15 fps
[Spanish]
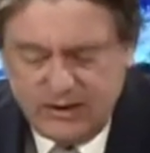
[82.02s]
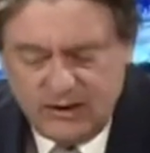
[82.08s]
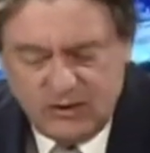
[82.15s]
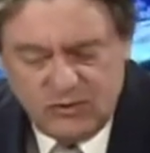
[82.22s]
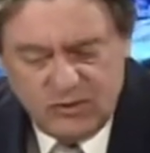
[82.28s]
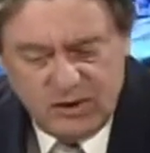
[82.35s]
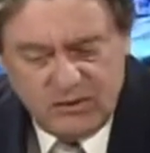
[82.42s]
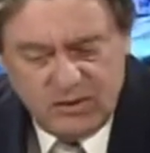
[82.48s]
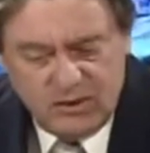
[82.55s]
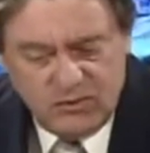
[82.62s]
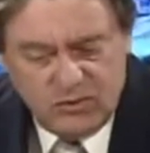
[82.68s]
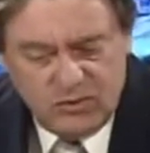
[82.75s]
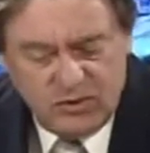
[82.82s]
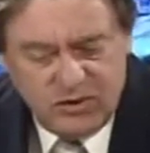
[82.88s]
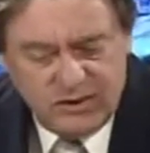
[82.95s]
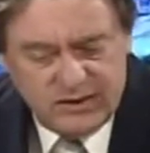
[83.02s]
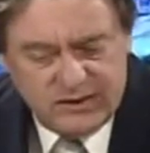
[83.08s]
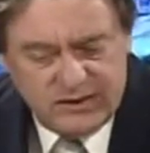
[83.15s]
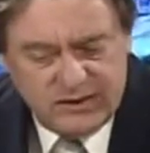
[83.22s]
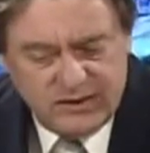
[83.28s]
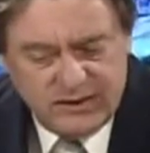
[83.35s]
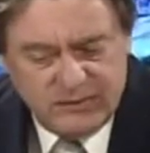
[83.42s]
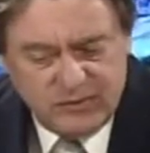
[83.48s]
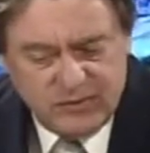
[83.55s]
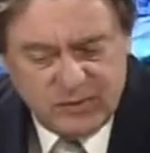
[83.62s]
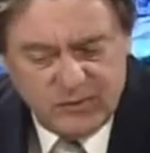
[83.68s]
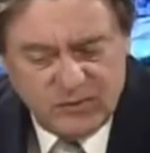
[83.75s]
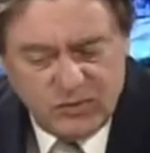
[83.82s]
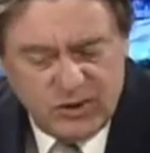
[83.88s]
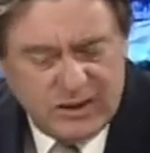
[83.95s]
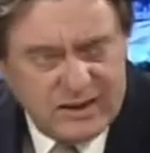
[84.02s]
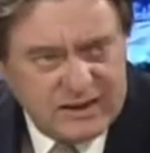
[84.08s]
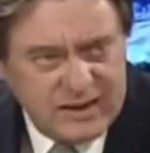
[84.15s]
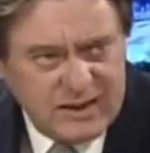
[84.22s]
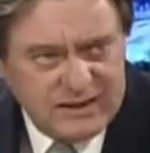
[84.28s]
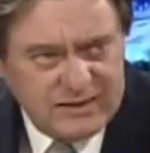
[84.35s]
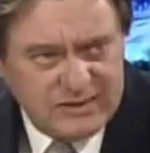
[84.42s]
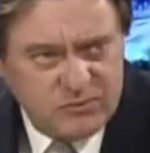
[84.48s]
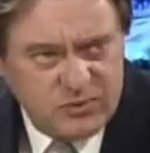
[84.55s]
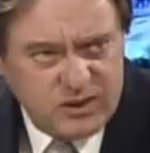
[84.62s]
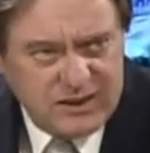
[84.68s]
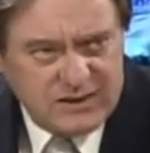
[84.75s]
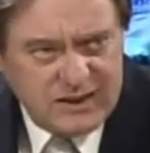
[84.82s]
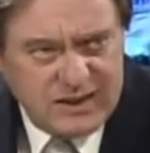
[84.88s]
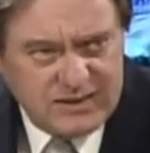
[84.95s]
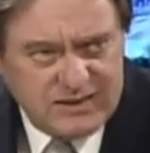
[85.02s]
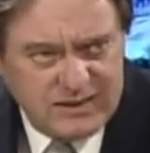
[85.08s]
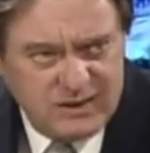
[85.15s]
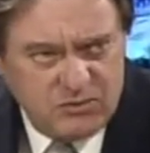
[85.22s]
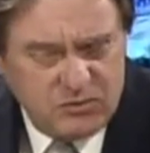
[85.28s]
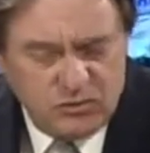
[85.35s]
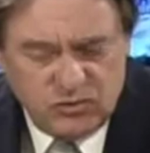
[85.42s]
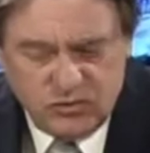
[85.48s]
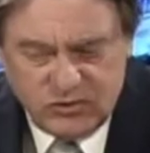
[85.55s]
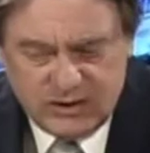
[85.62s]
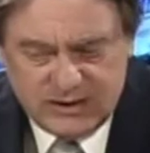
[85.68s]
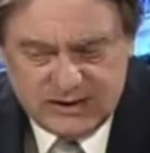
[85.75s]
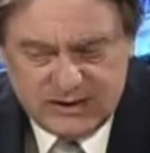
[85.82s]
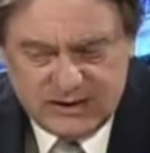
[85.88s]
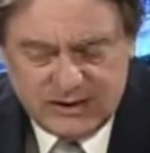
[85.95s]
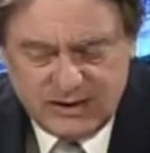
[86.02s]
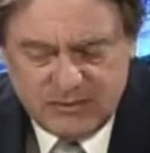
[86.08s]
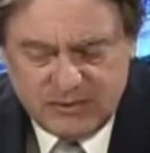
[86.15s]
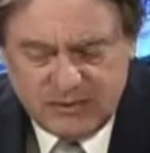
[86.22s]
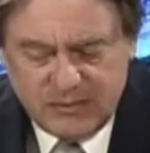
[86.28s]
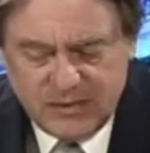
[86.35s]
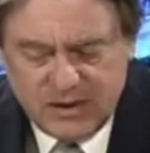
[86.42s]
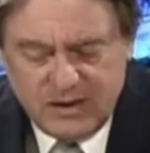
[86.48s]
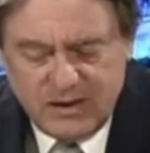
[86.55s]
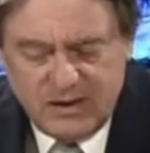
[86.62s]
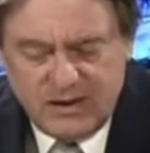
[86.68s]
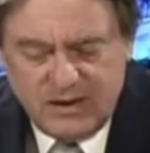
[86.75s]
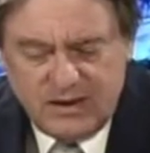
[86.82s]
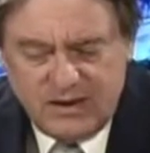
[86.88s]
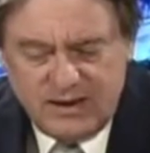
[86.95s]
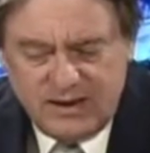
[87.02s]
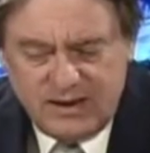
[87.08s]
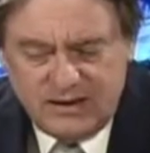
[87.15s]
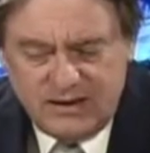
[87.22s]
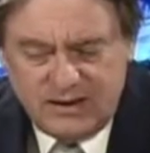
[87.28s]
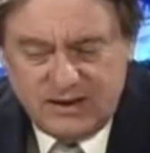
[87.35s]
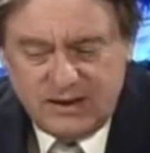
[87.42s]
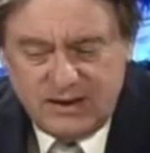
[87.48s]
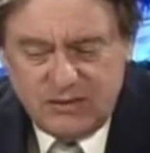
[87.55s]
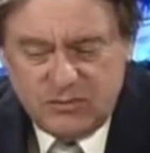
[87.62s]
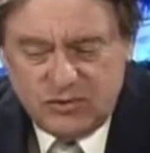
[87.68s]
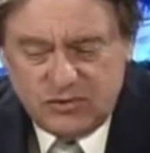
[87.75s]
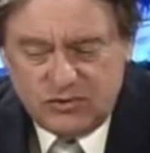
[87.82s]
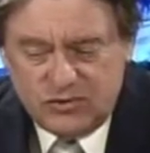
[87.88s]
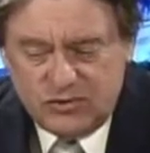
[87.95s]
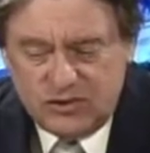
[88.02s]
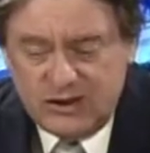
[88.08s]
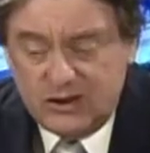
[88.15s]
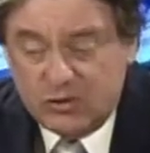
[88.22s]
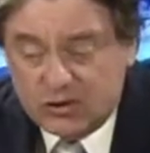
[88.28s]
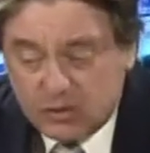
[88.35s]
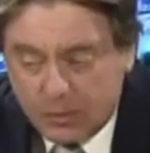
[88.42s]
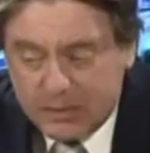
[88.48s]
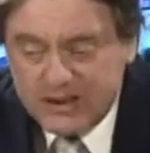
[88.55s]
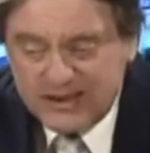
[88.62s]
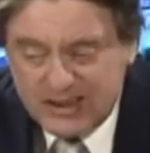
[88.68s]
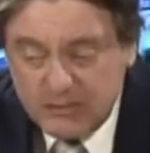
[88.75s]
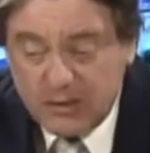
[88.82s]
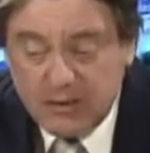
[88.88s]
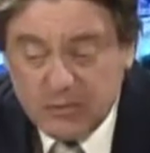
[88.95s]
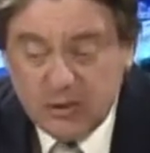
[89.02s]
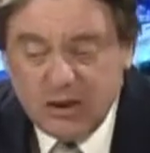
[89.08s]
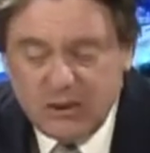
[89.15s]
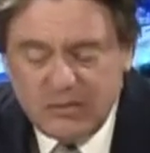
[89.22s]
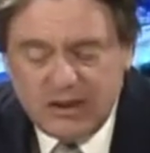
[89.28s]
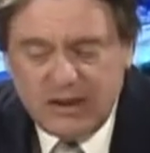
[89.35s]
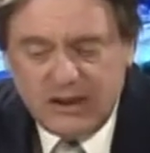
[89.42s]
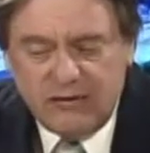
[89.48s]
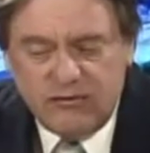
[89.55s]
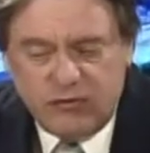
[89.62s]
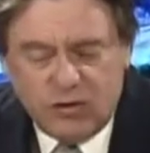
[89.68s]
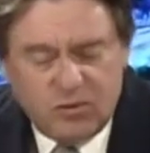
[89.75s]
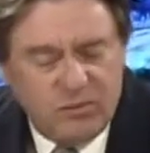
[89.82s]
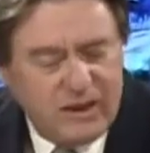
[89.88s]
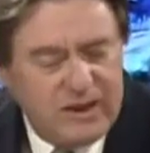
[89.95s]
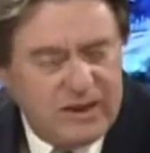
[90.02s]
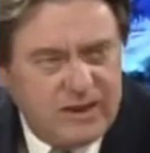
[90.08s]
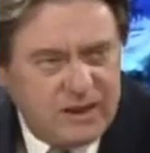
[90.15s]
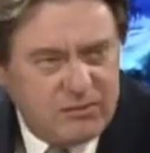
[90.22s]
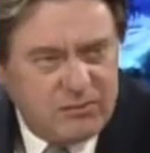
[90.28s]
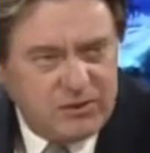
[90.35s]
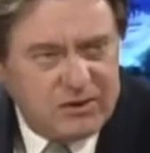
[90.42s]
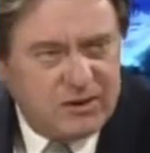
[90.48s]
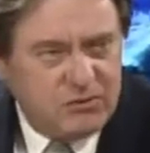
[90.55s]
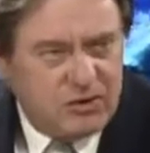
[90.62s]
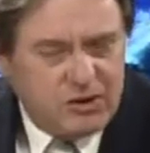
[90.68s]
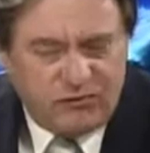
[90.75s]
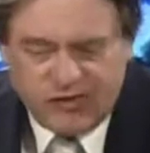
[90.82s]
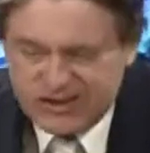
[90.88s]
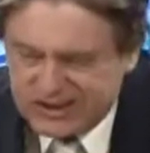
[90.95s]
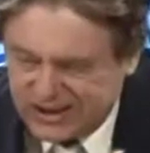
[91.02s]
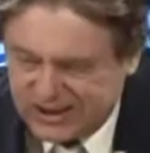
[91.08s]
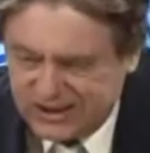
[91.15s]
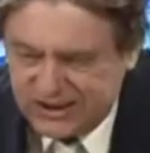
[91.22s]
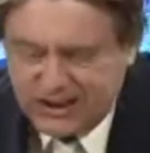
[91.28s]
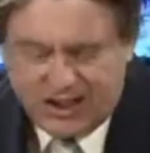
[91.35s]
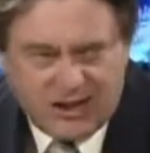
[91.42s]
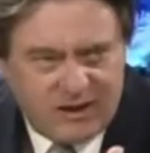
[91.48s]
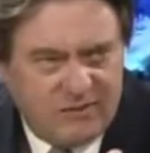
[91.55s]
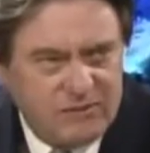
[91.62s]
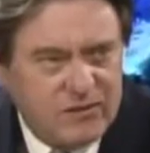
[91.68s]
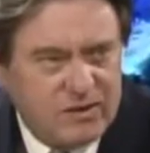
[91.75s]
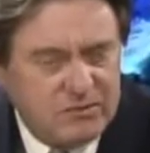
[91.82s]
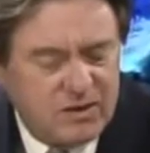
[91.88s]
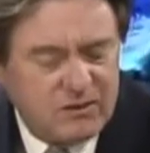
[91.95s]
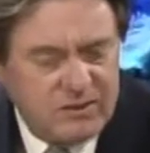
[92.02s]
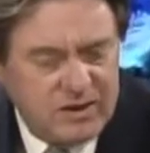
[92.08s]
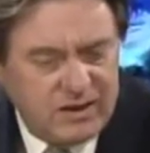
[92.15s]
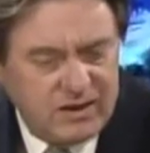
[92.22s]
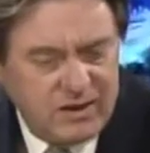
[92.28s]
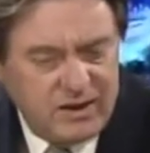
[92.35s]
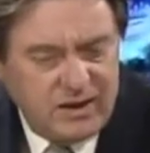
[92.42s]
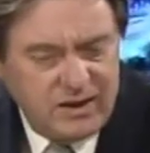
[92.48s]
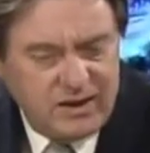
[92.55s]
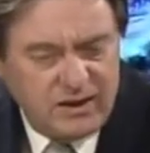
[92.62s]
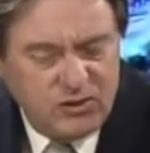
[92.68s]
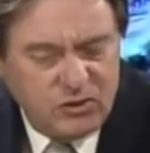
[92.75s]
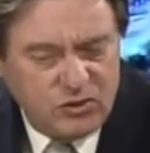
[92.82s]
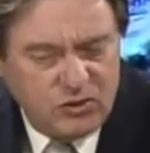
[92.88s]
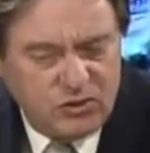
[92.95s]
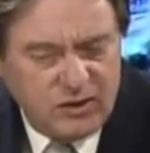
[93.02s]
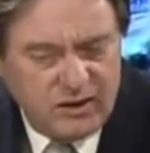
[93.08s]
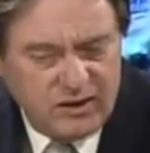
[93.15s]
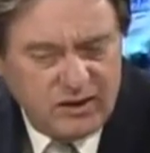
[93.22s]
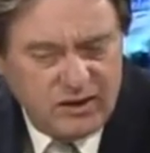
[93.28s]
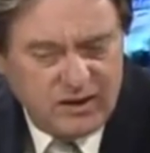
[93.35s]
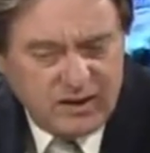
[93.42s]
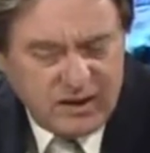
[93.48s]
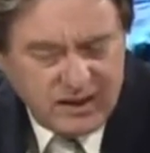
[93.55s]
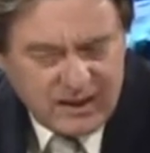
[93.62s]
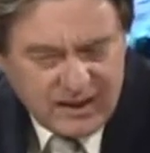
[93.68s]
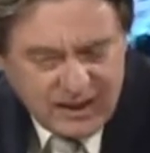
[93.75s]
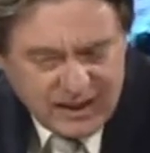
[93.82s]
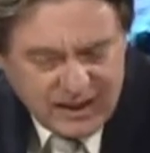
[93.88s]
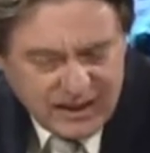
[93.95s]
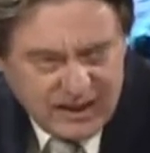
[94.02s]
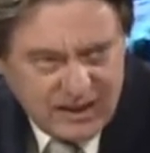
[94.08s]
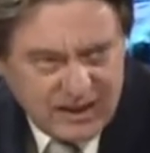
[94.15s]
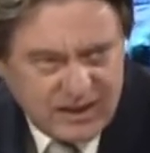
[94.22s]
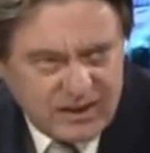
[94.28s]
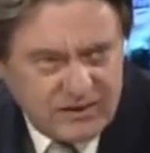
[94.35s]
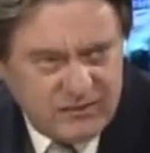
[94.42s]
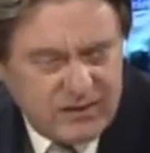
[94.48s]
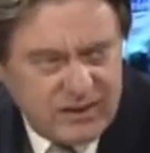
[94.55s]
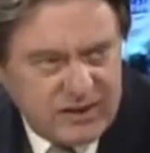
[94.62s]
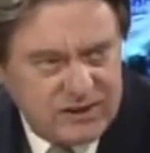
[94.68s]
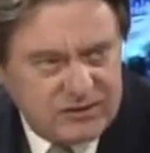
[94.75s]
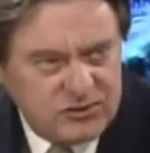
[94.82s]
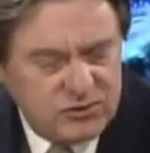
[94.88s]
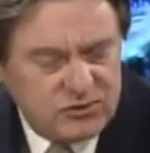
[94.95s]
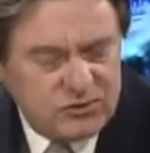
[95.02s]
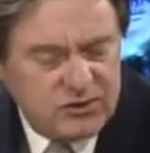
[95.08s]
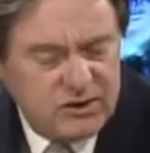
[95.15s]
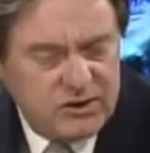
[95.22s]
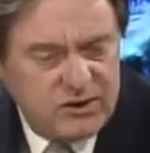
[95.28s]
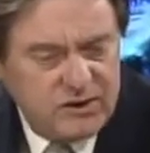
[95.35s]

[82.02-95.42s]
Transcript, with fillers: en un nivel muy, este, muy atrás, muy atrás en el mundo en este tema. Y si queremos, si nuestro principal problema es la informalidad, pues tenemos que facilitar más bien y no eh, cargar de gastos